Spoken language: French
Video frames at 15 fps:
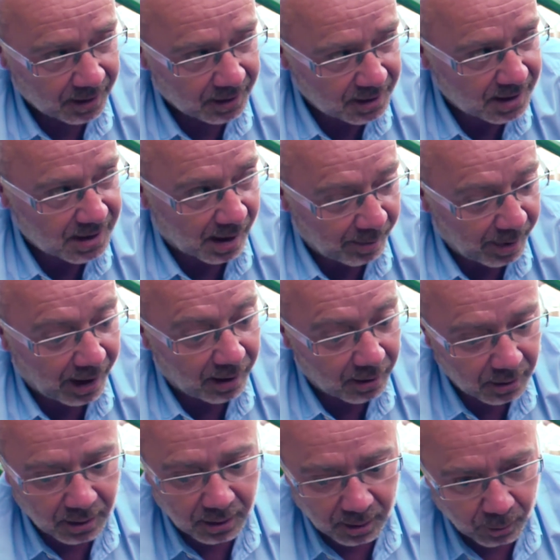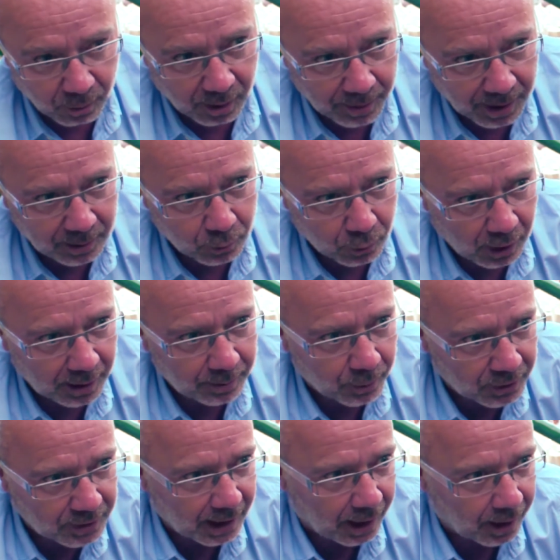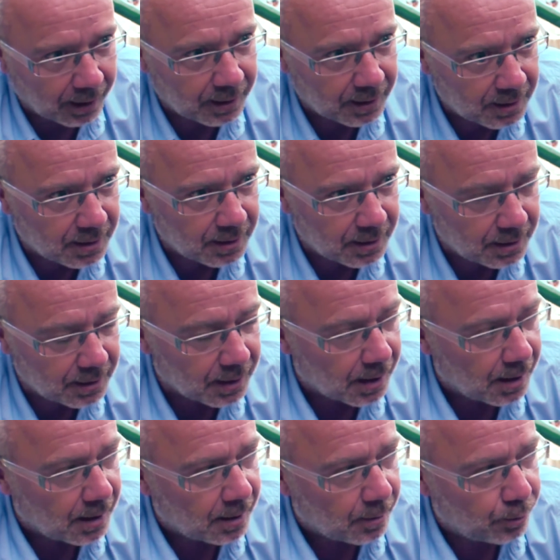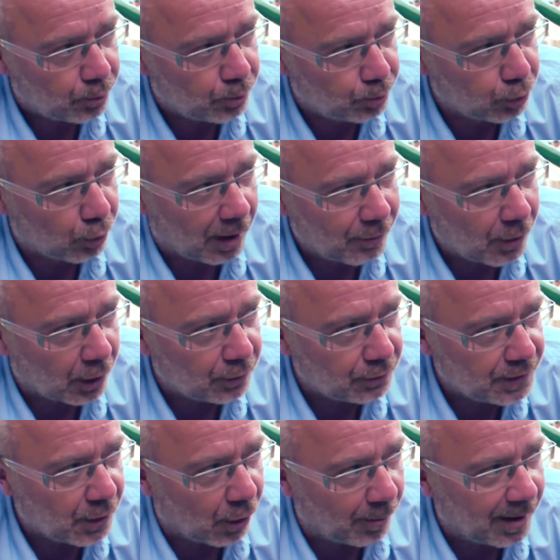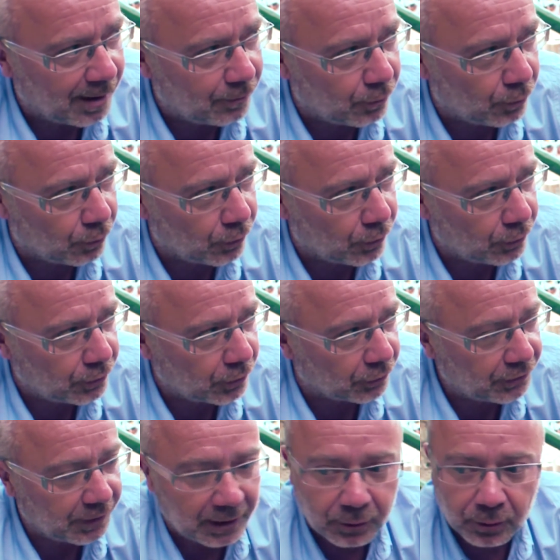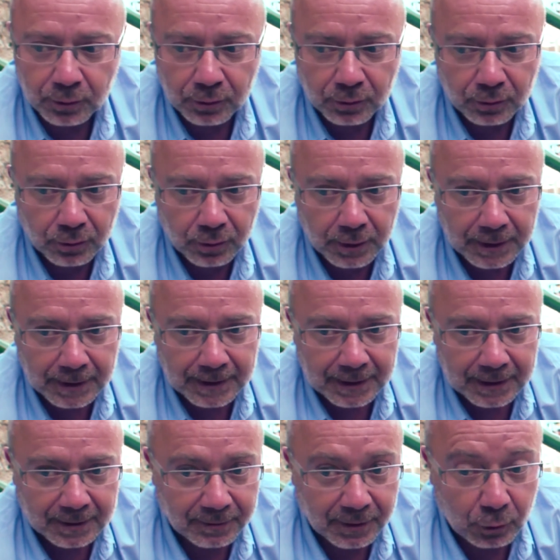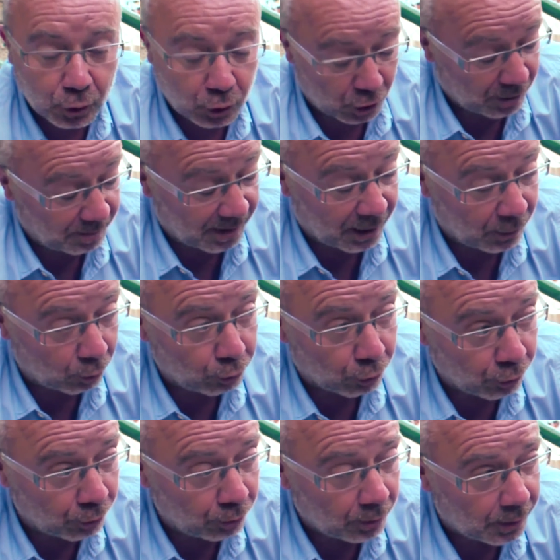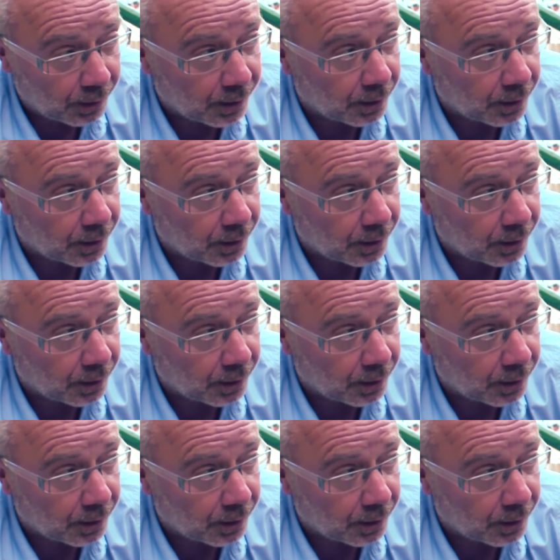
qui s'appellent euh, Mohamed, Mourad, Mokhtar, et qui, pour avoir une vie normale, vont euh, tenter de, bah, de, changer de prénom ou de nom,